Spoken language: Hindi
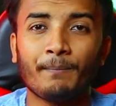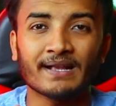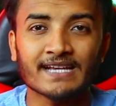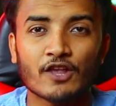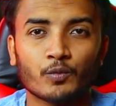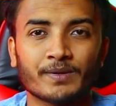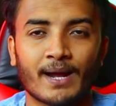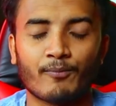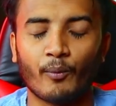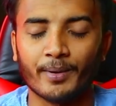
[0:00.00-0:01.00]
पचास रुपीज़
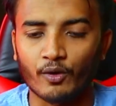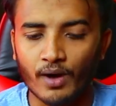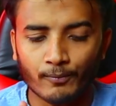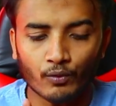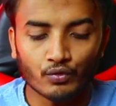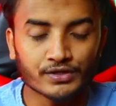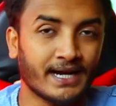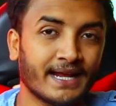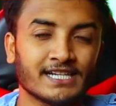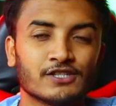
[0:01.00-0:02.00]
का प्रॉफिट होगा आपको कुछ
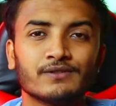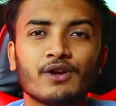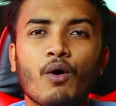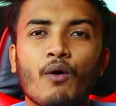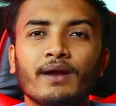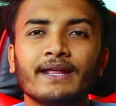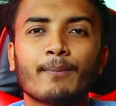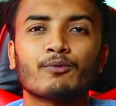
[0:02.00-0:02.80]
करने का जरूरत नहीं ऑनली